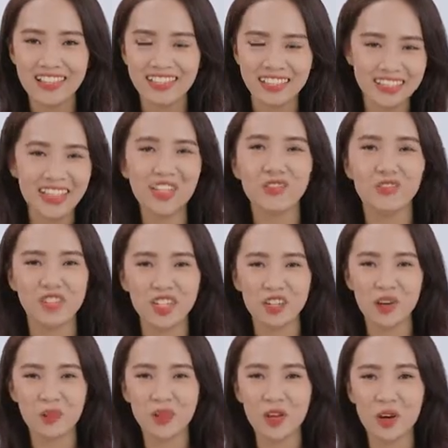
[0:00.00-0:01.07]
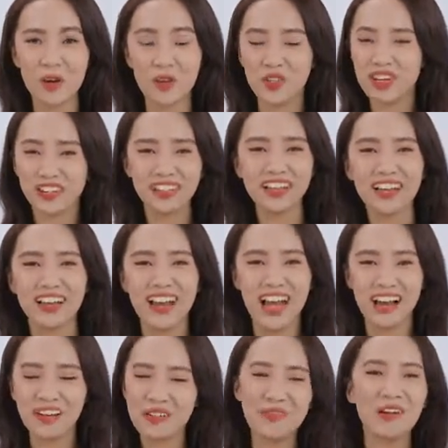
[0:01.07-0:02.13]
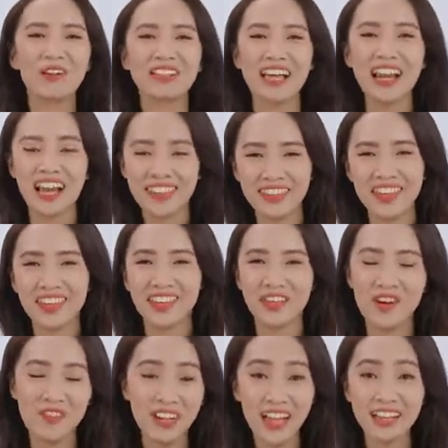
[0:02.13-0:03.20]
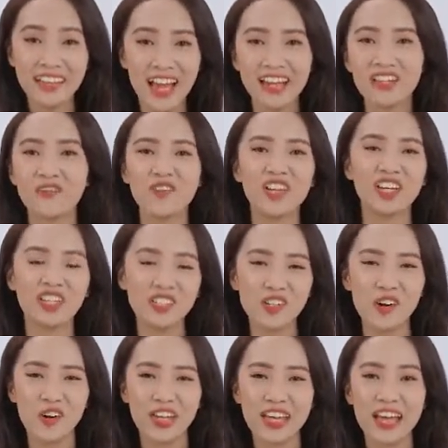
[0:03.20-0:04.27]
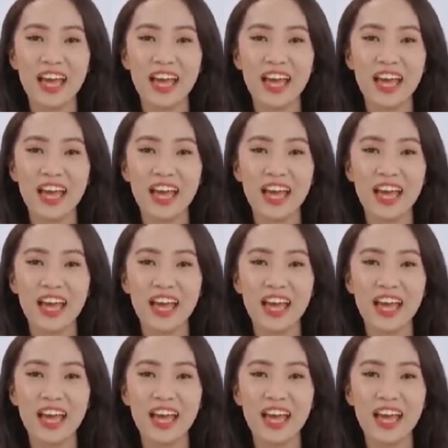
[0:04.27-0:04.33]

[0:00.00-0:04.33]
những chiếc nồi chiên không dầu dường như là đã không còn xa lạ gì đối với các gia đình Việt nữa rồi.